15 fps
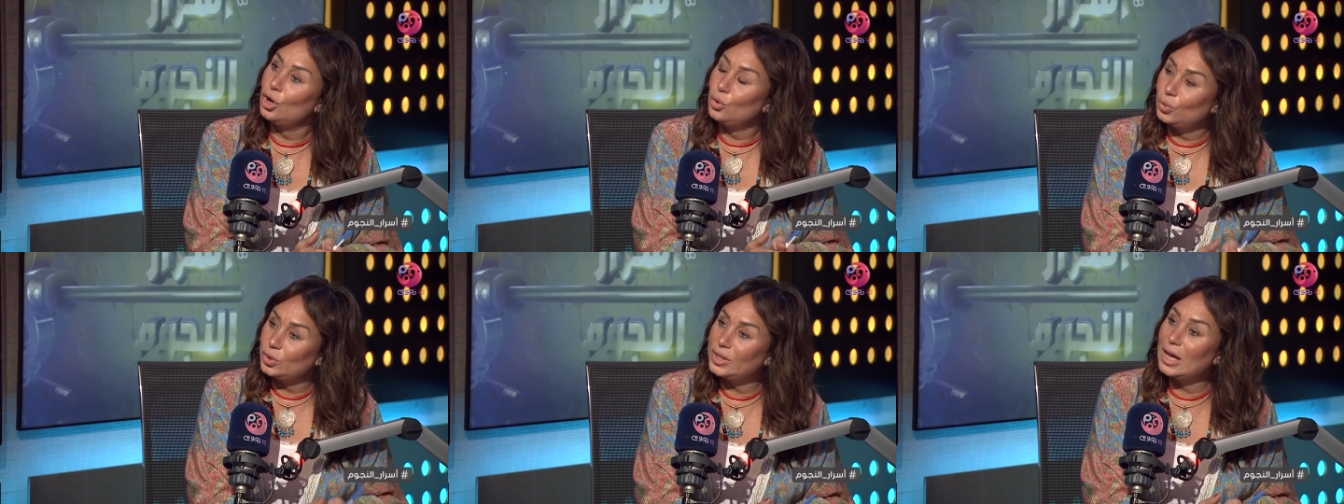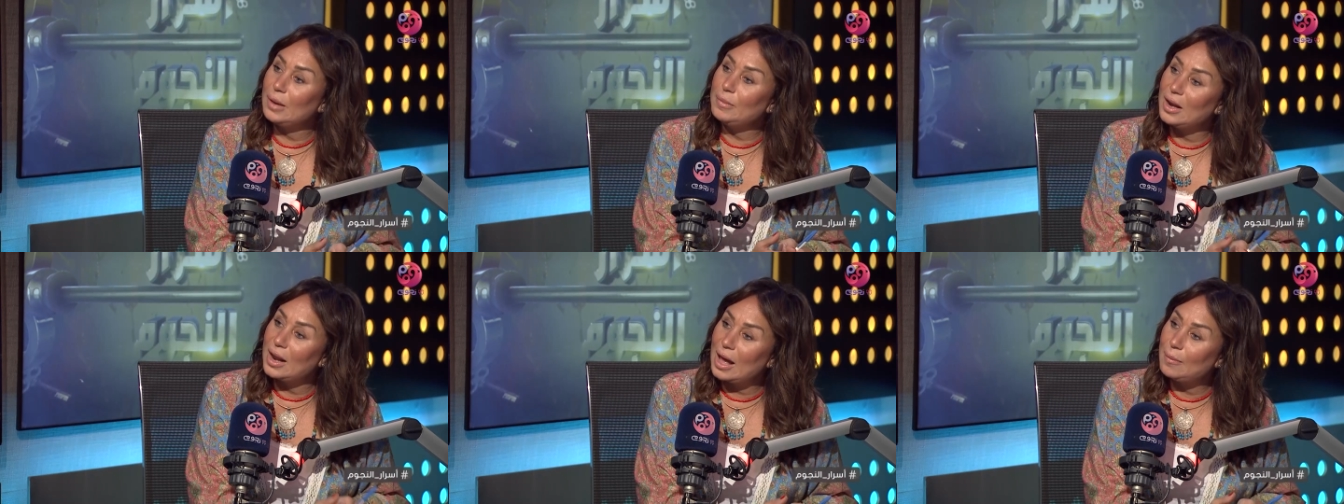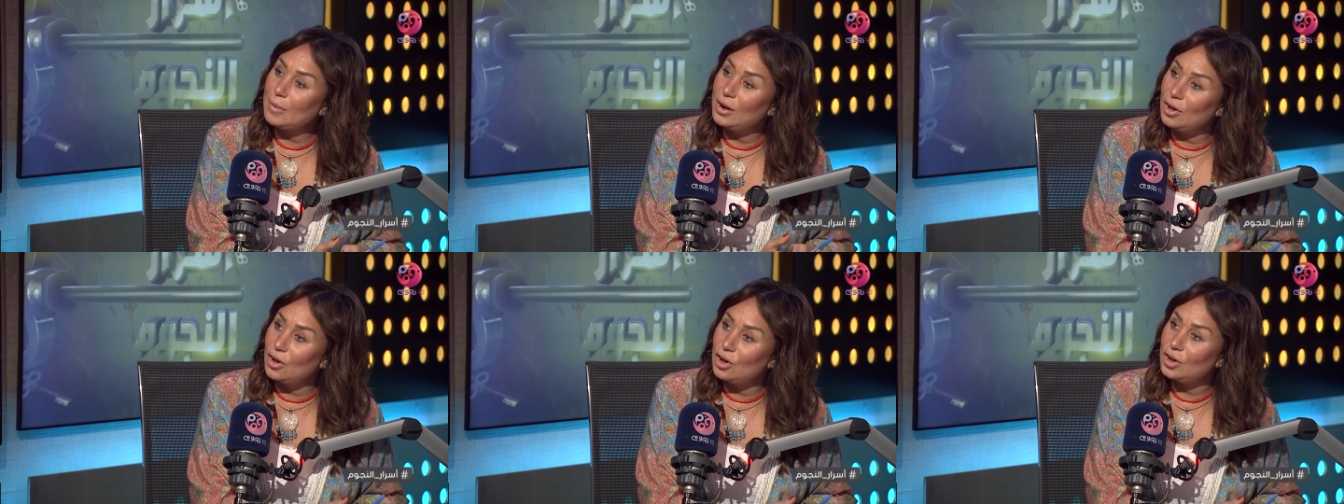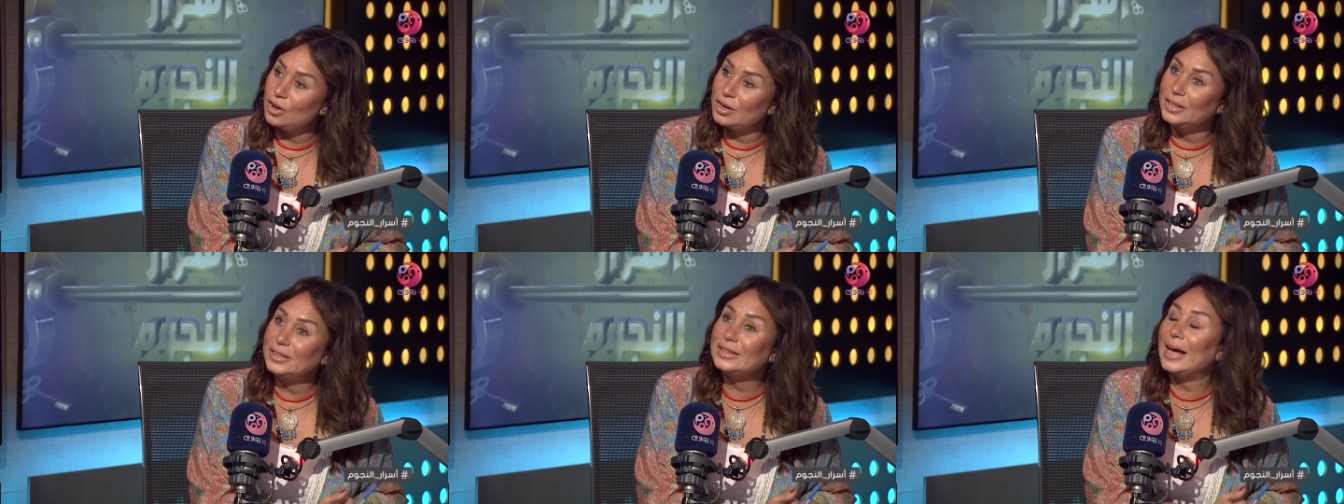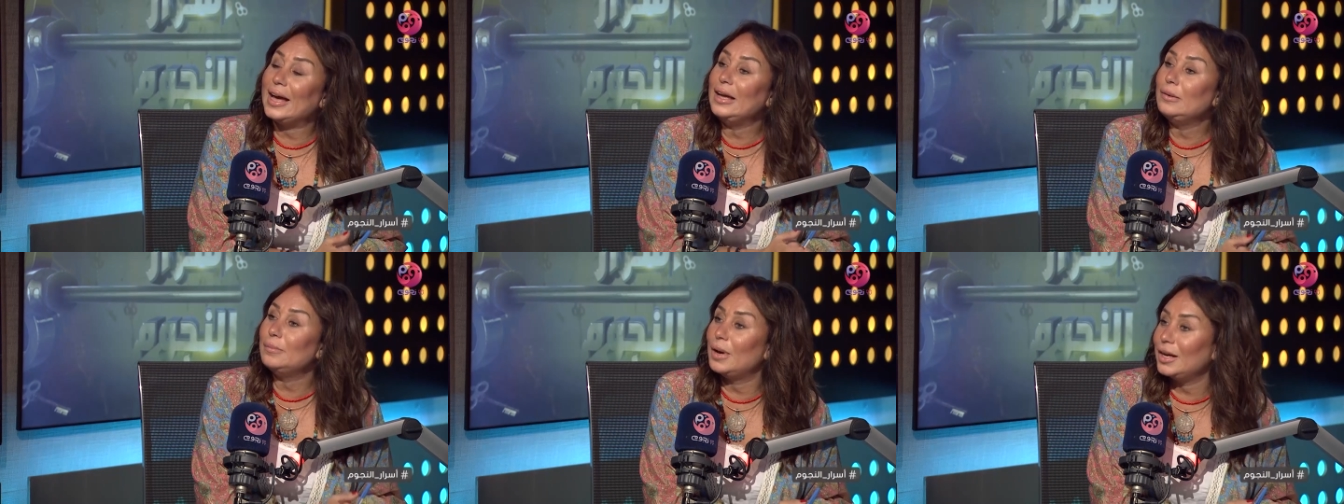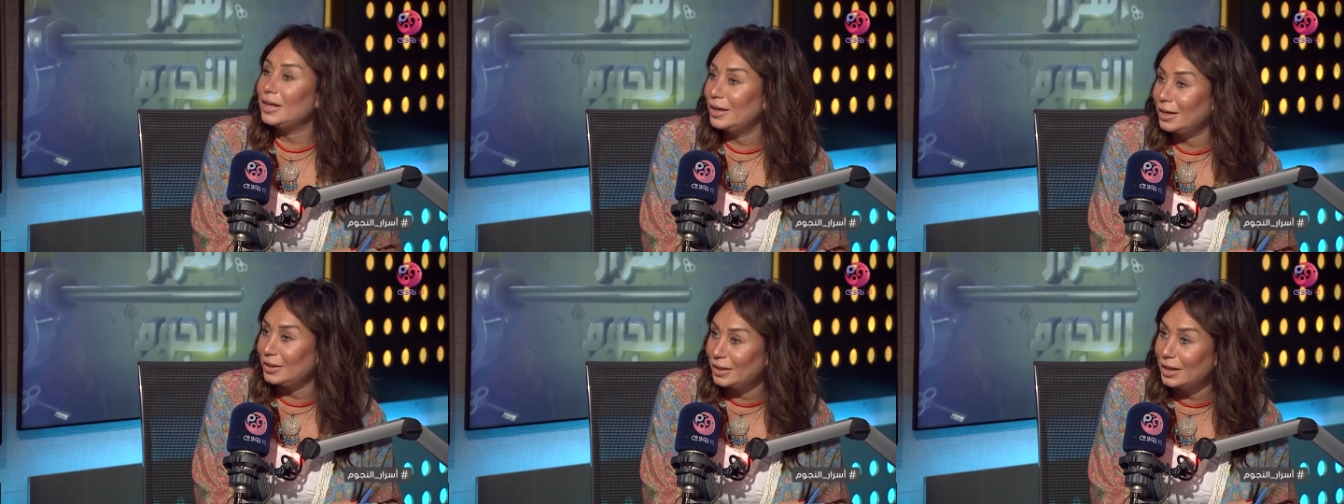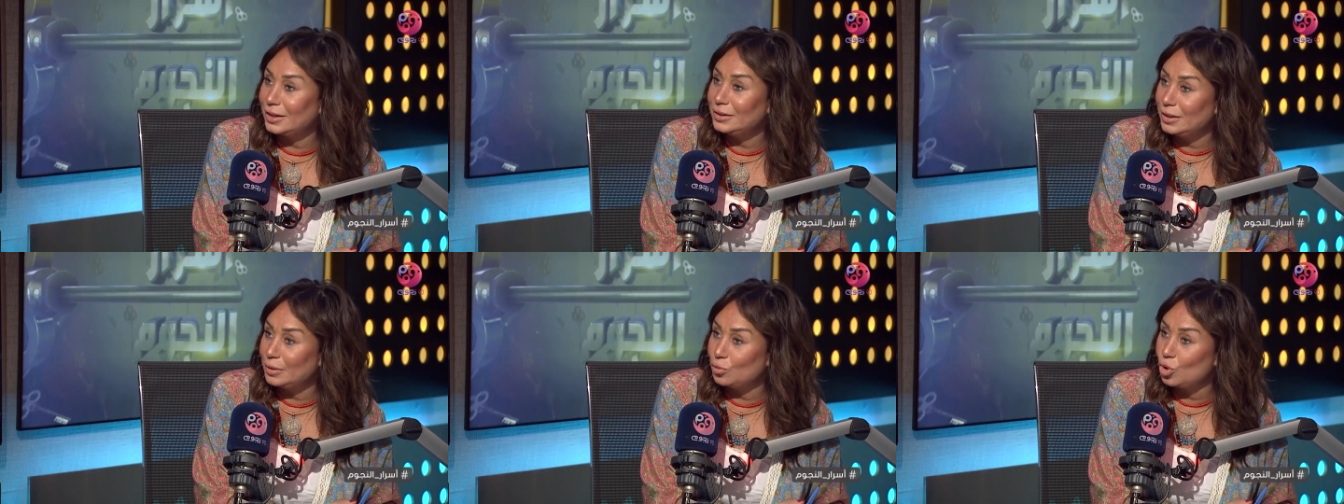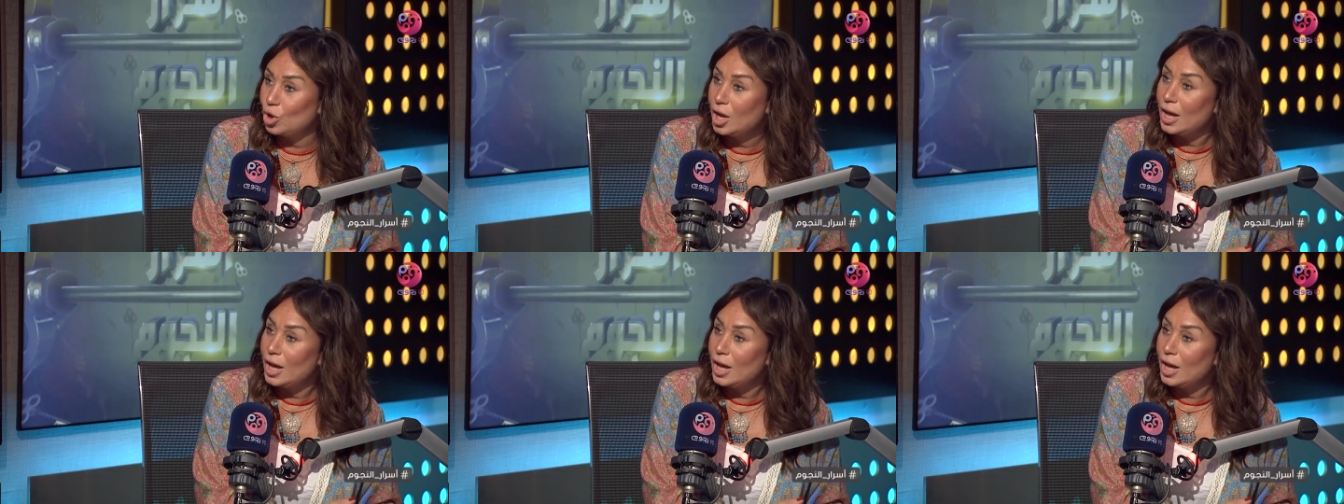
وتعمل عمل اخر انت حلمك انك تقدمه